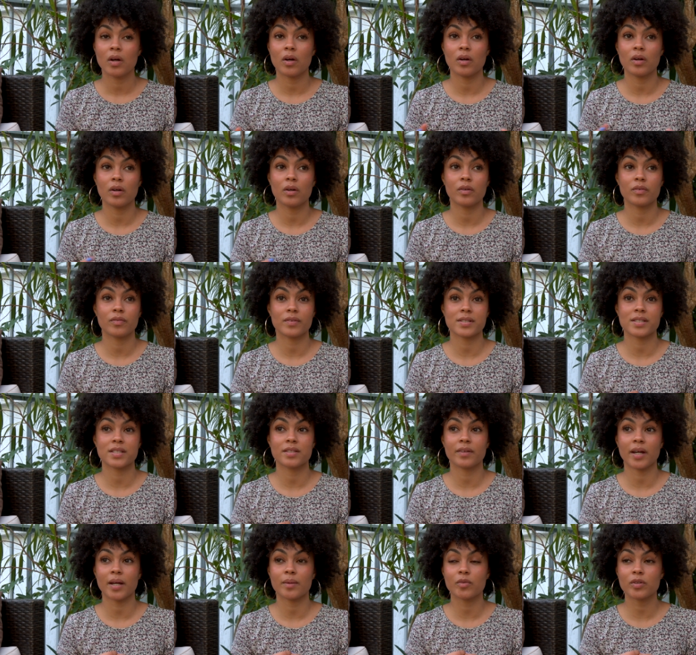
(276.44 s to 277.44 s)
Euh, enfin,
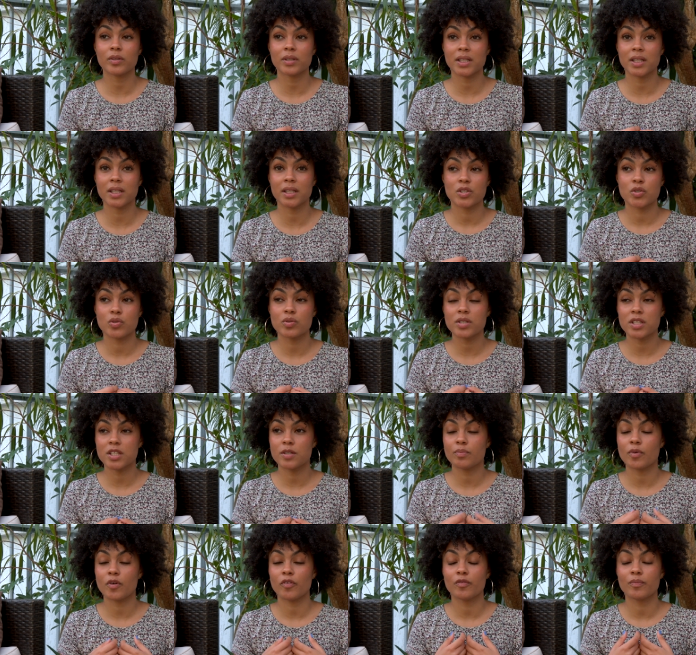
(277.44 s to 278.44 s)
c'est vraiment des, choses
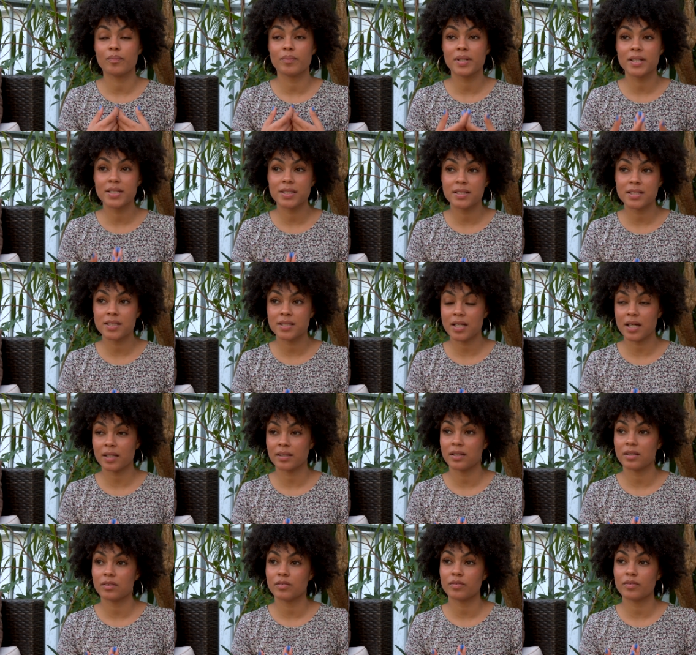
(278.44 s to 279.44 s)
qui peuvent blesser
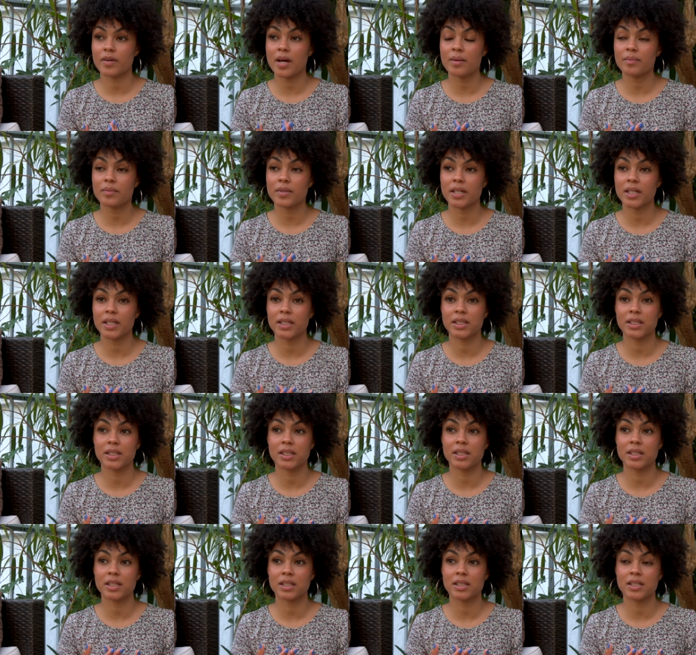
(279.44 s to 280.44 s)
certaines femmes et
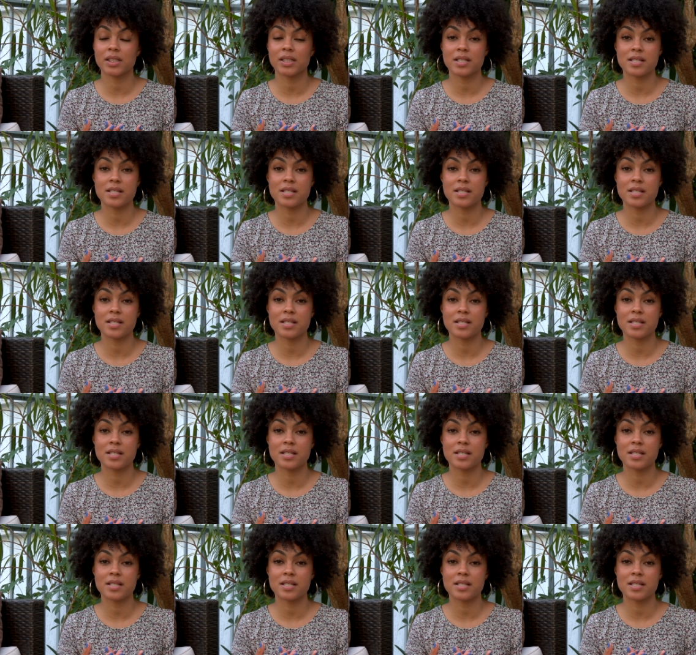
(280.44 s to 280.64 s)
qui